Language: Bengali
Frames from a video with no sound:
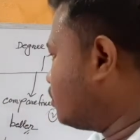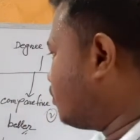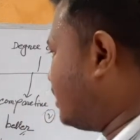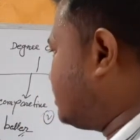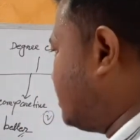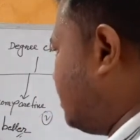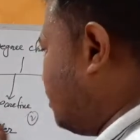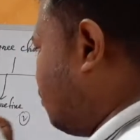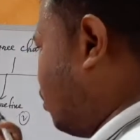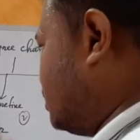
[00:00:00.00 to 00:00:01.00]
তো আজকে
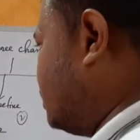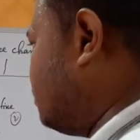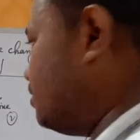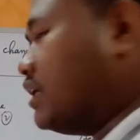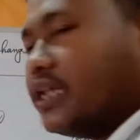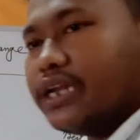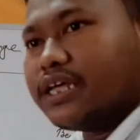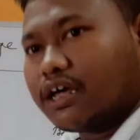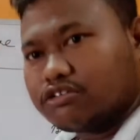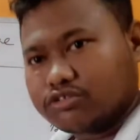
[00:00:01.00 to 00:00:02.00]
পজিটিভ ডিগ্রি নিয়ে
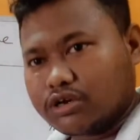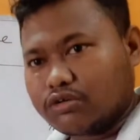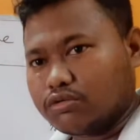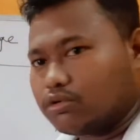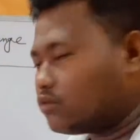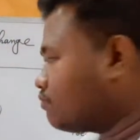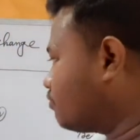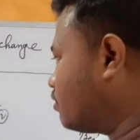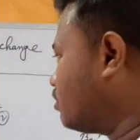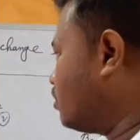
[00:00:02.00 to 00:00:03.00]
আলোচনা করব
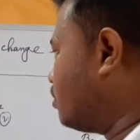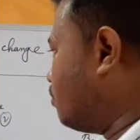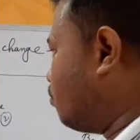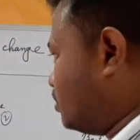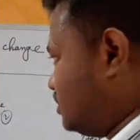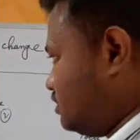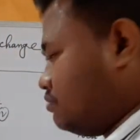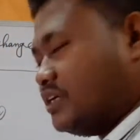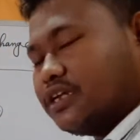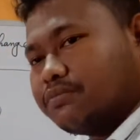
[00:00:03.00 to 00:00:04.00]
পজিটিভ
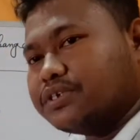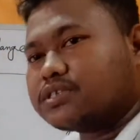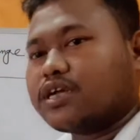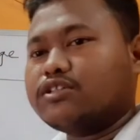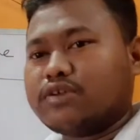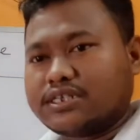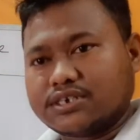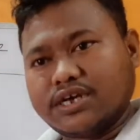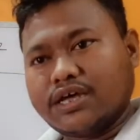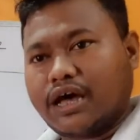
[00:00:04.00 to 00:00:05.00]
ডিগ্রির বিস্তারিত
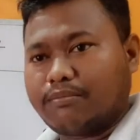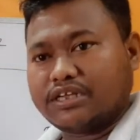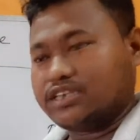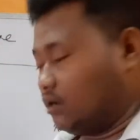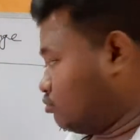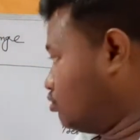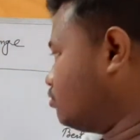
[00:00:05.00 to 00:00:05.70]
আজকে আমরা জানব